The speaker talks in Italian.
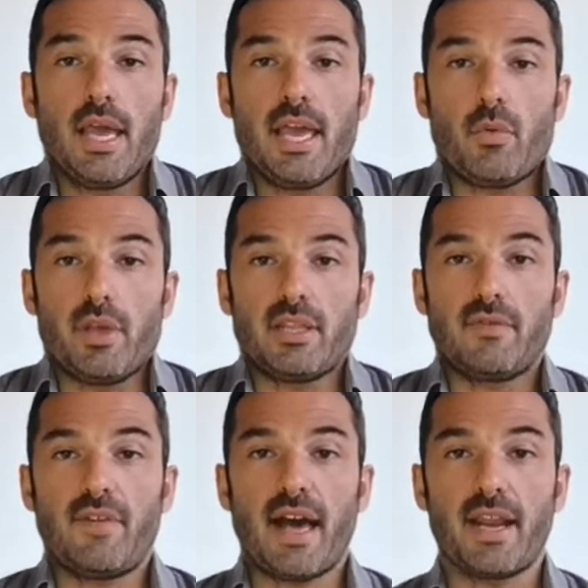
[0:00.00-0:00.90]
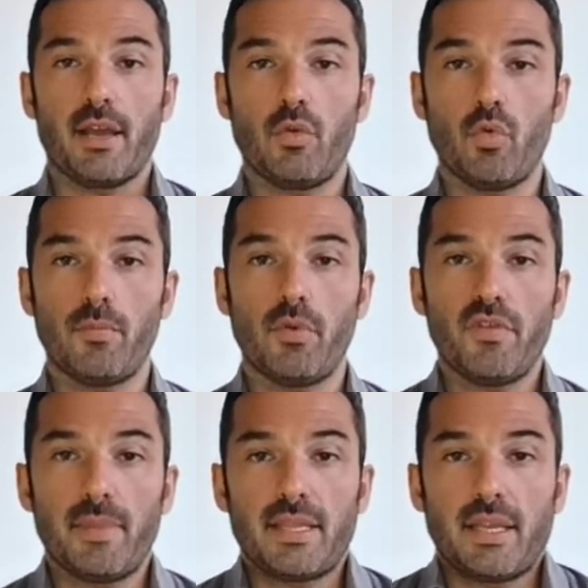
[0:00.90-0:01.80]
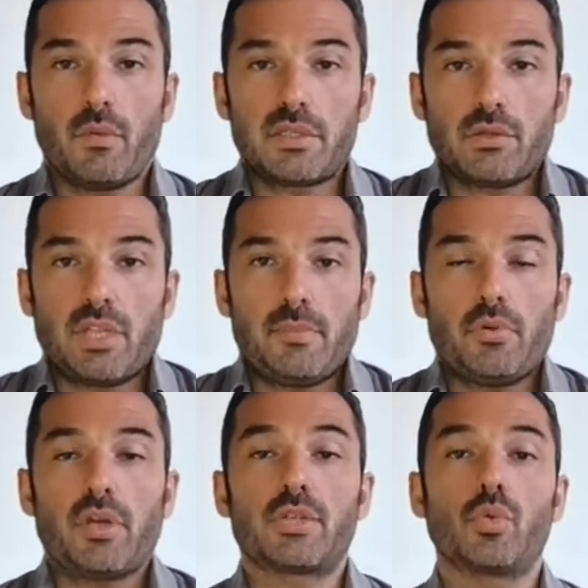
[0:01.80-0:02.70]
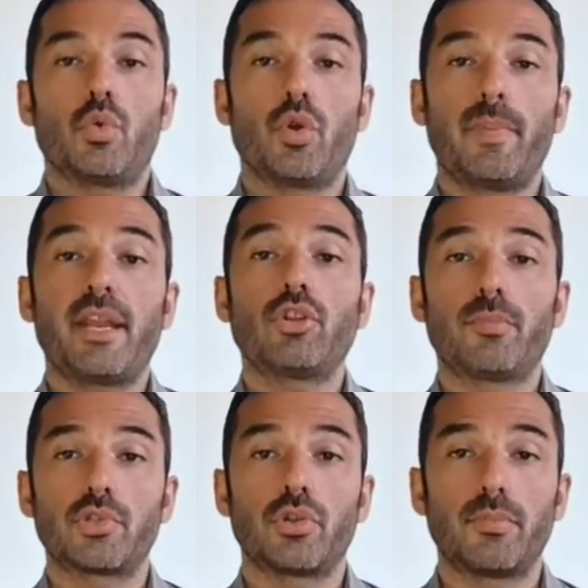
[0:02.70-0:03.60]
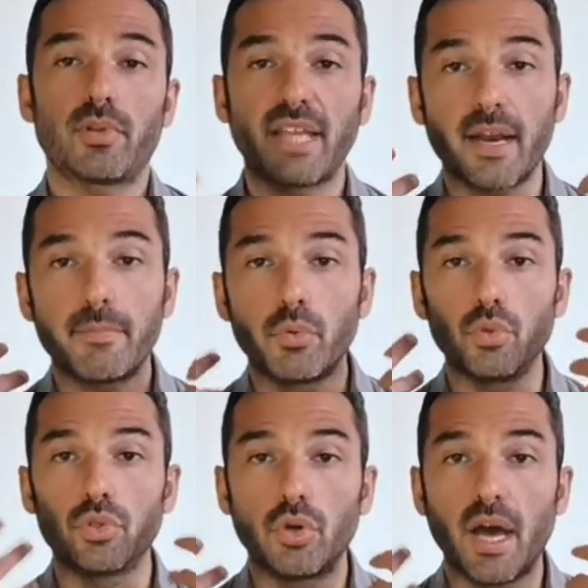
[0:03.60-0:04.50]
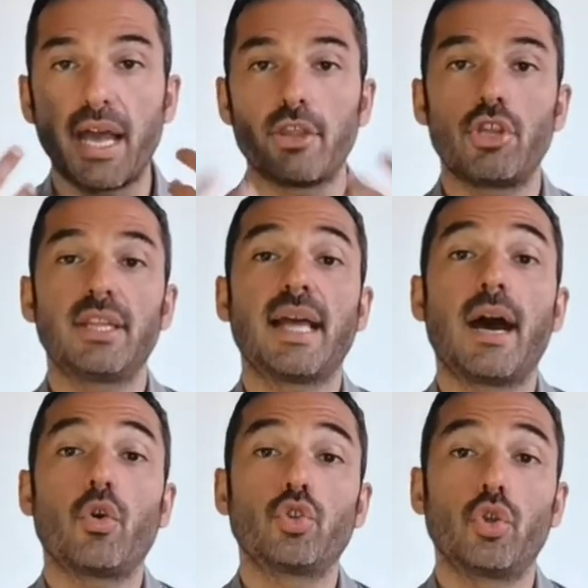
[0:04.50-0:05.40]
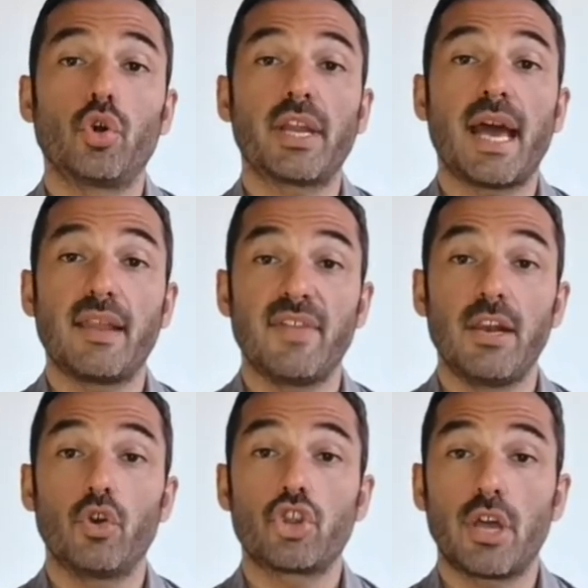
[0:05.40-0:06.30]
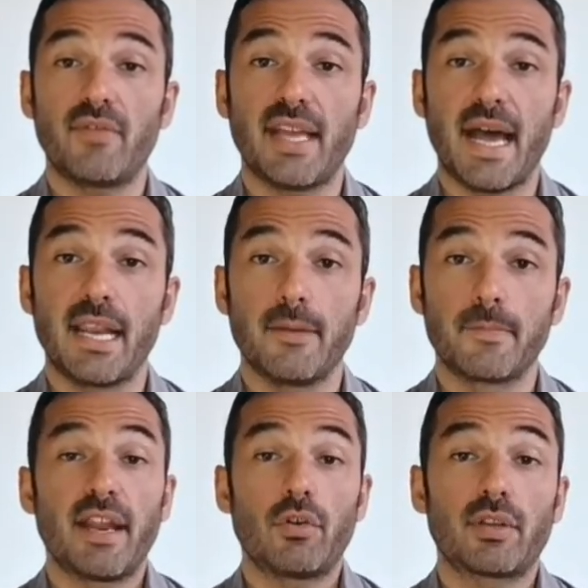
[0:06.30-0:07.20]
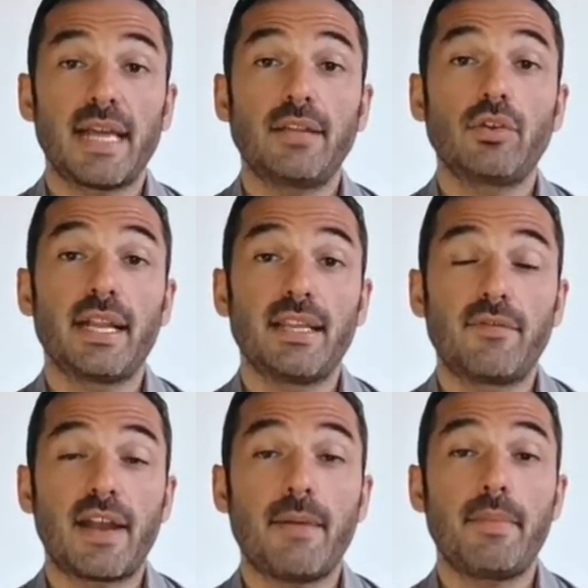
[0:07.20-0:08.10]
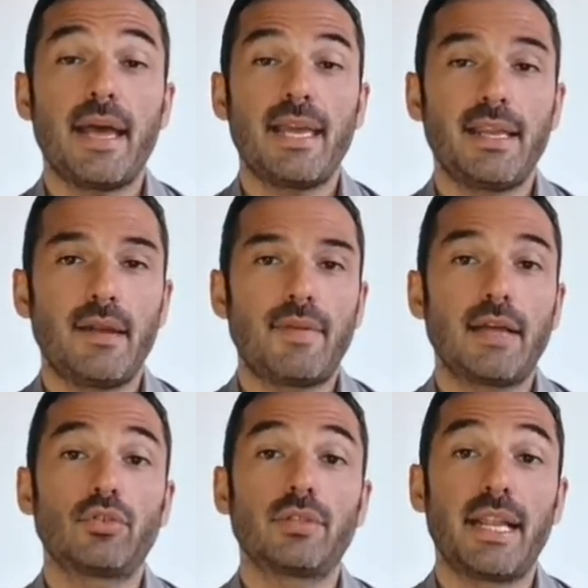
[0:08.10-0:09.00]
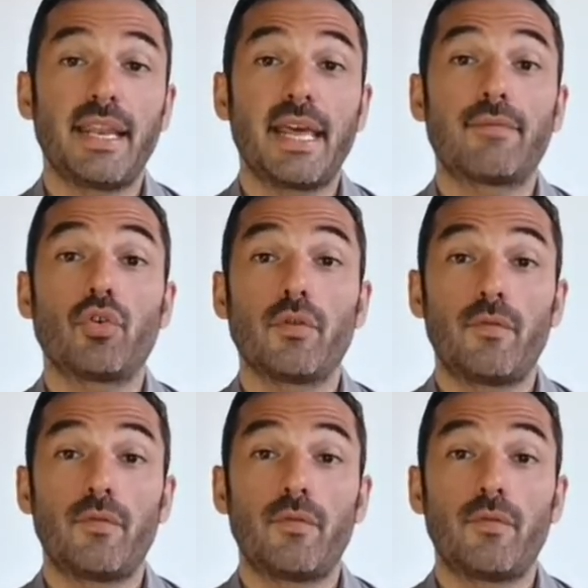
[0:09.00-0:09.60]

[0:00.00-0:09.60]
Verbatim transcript: e quindi a fare movimenti di questo tipo che sul lungo periodo possono portare appunto a rigidità o dolori a livello cervicale. Va ricordato che il diaframma è innervato dal nervo